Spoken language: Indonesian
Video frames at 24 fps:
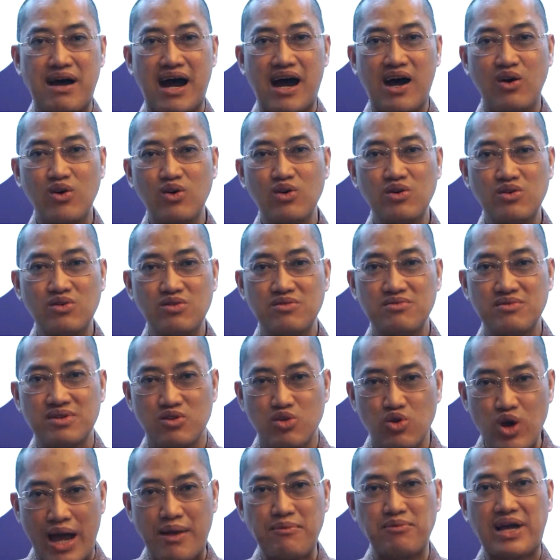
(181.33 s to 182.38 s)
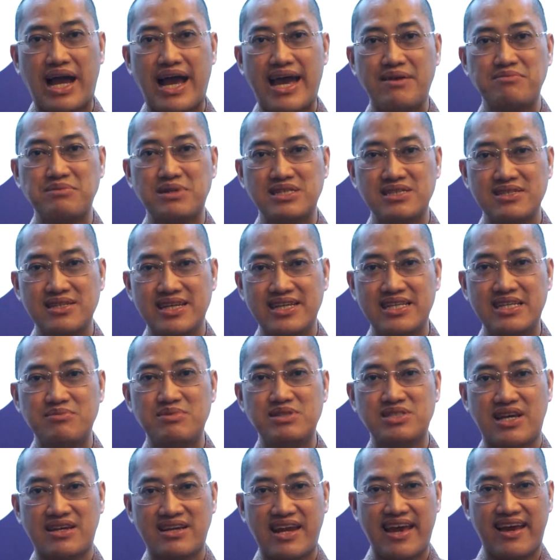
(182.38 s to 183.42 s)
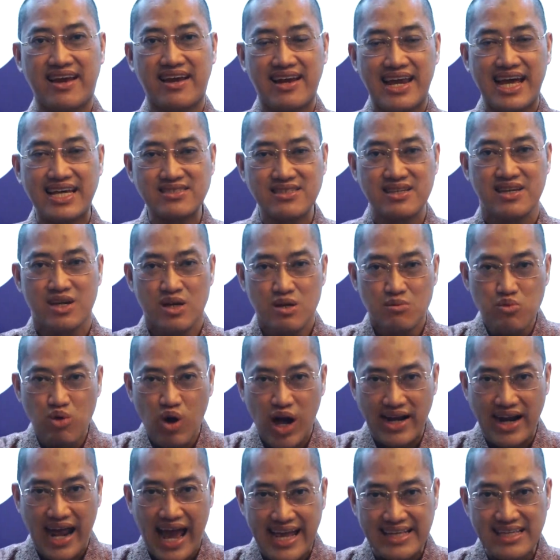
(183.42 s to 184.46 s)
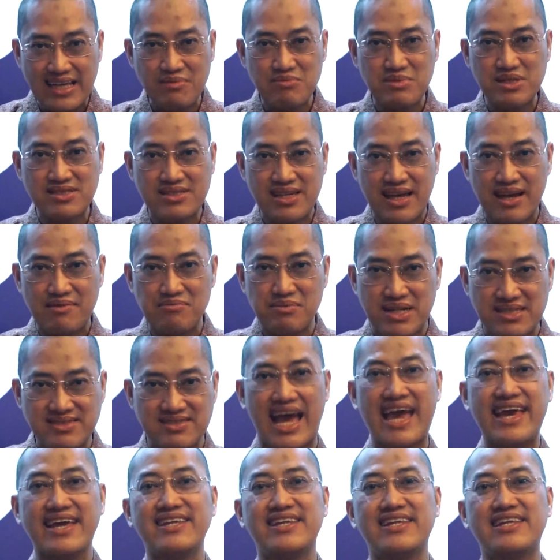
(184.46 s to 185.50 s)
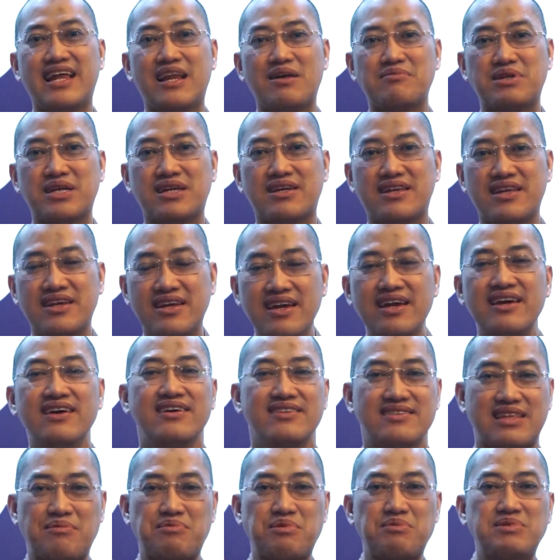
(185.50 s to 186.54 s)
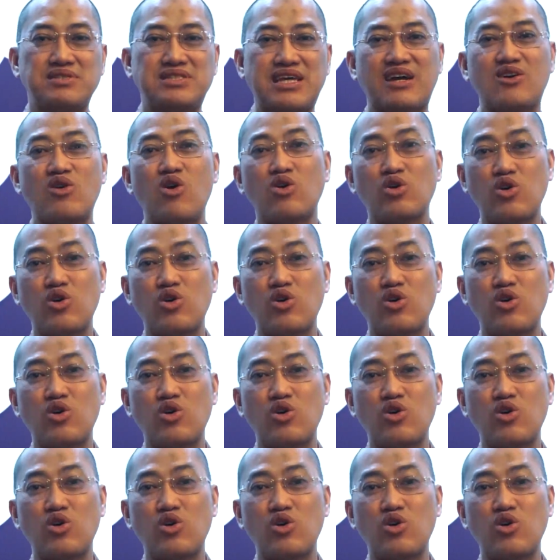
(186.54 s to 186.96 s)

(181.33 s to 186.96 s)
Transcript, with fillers: mau UMKM ini bisa naik kelas, bukan hanya bisa bersaing di dalam negeri, tapi bisa go